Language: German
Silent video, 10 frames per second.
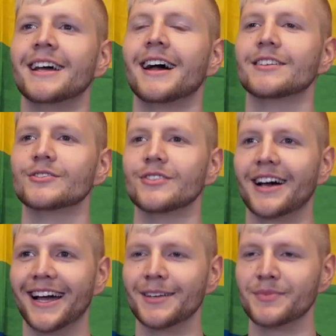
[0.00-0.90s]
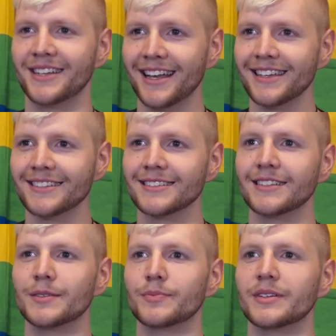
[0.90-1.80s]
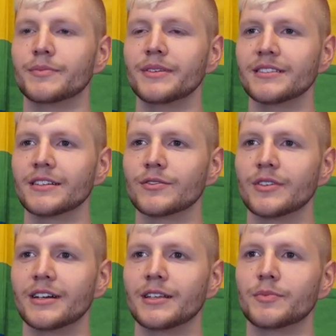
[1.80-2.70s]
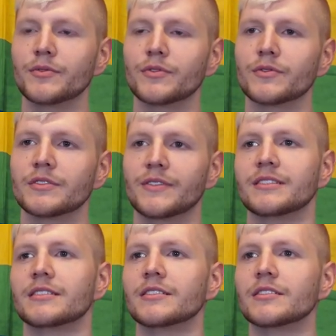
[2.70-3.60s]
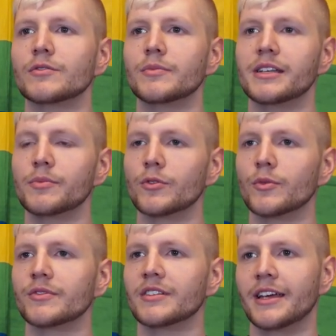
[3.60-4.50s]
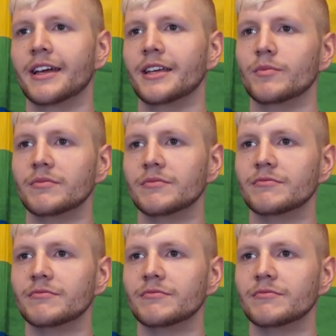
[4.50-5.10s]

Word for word: Also, hi, ich bin Alex, ich bin bisexuell, ich bin 25 und meine Pronomen sind er, ihm.